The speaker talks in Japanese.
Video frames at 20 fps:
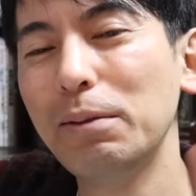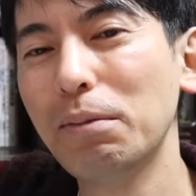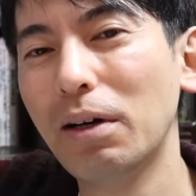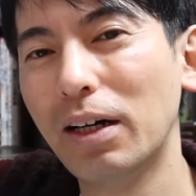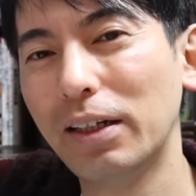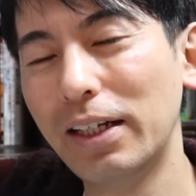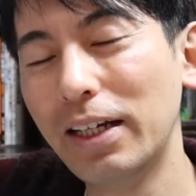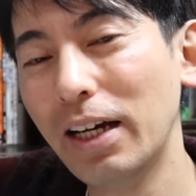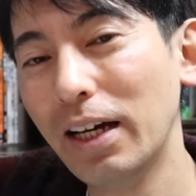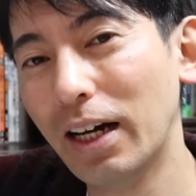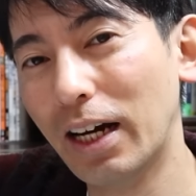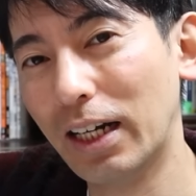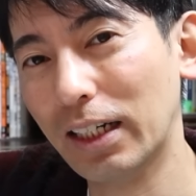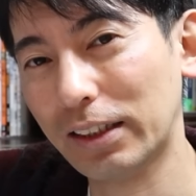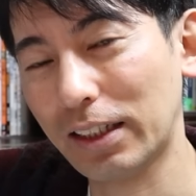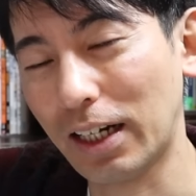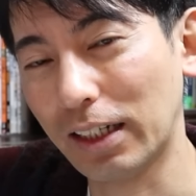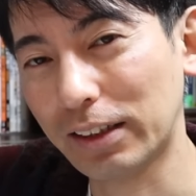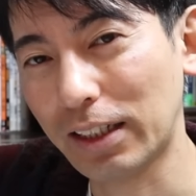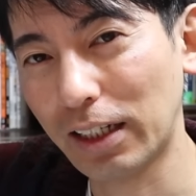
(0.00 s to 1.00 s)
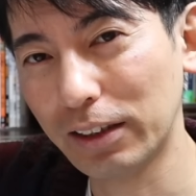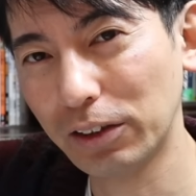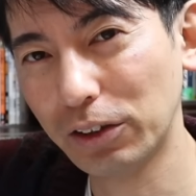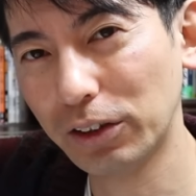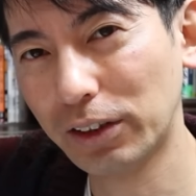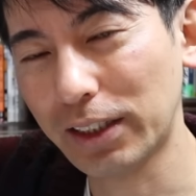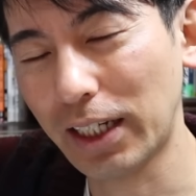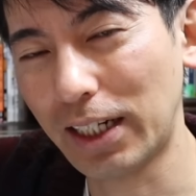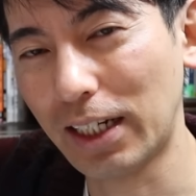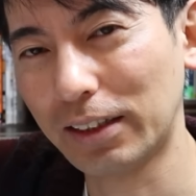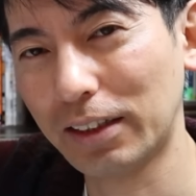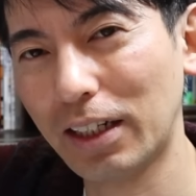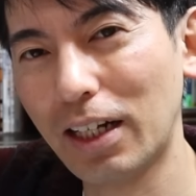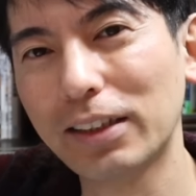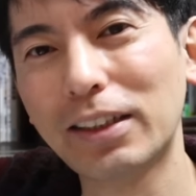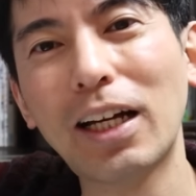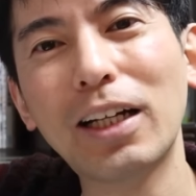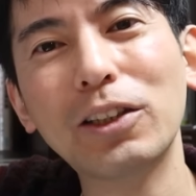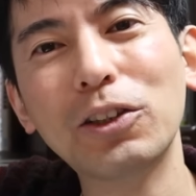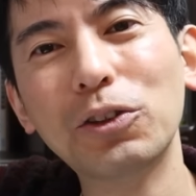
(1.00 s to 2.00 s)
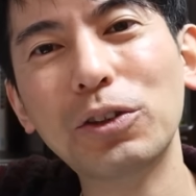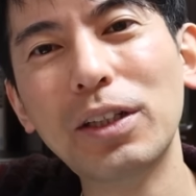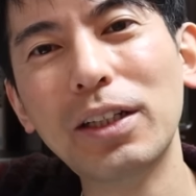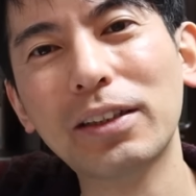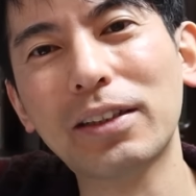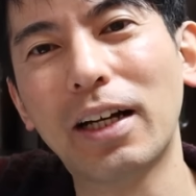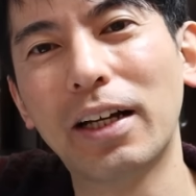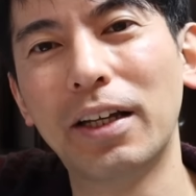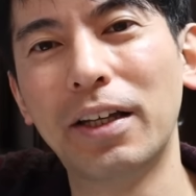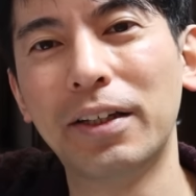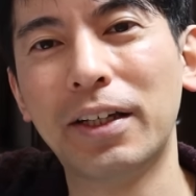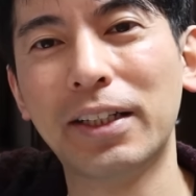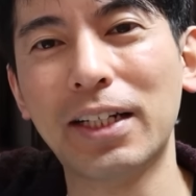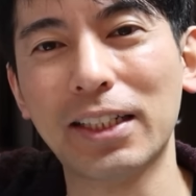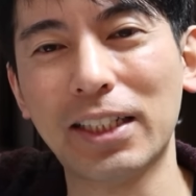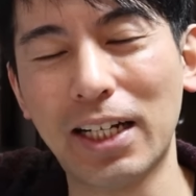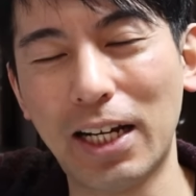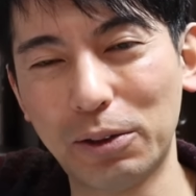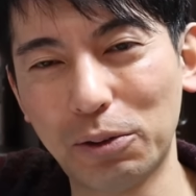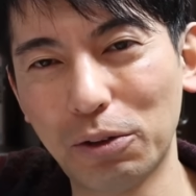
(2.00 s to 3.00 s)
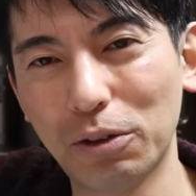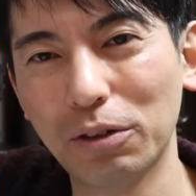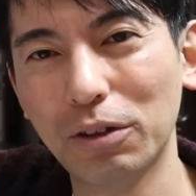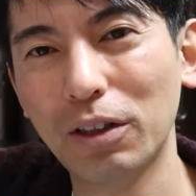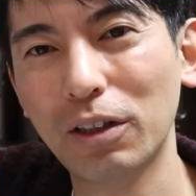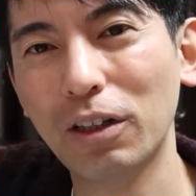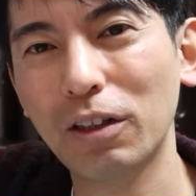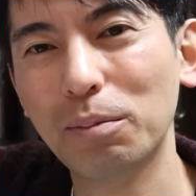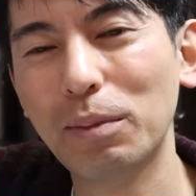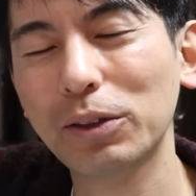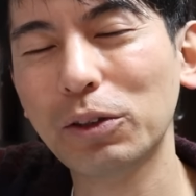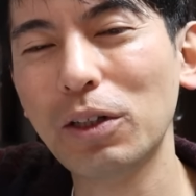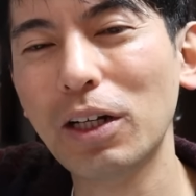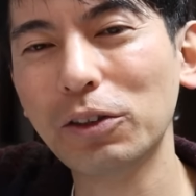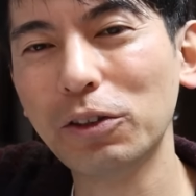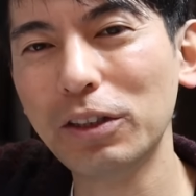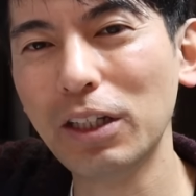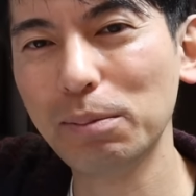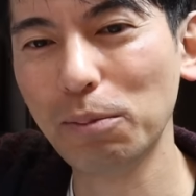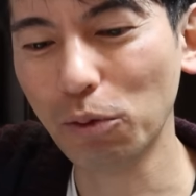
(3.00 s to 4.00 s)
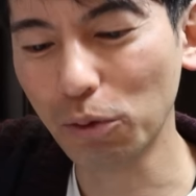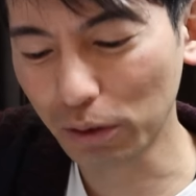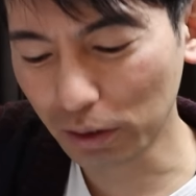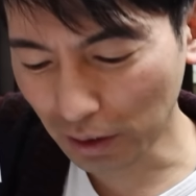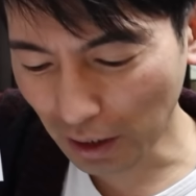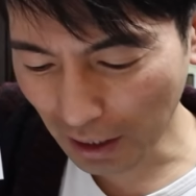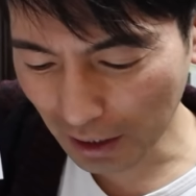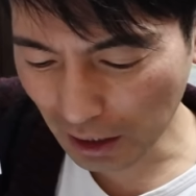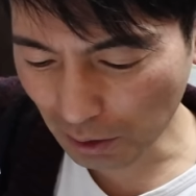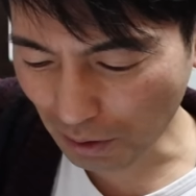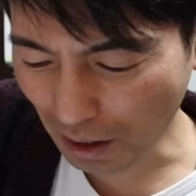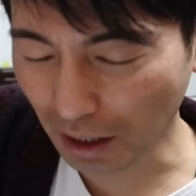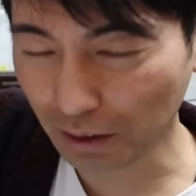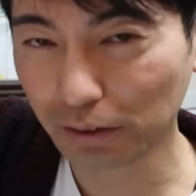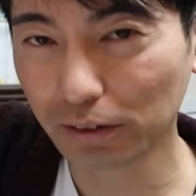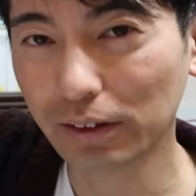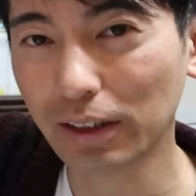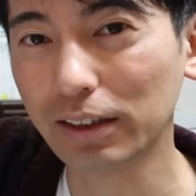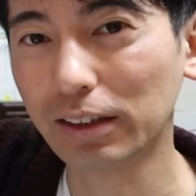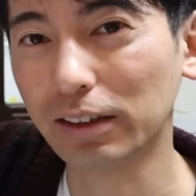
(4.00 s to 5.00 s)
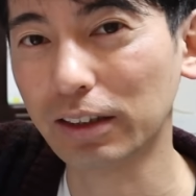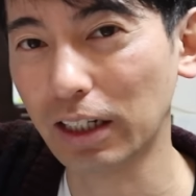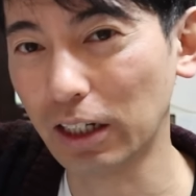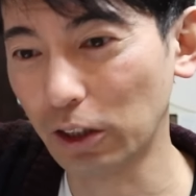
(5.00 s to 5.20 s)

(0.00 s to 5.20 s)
今はね、あなたがさんじゅっさいだったらさんじゅうねんかん引き出せないと。それはそれで問題ではあるんです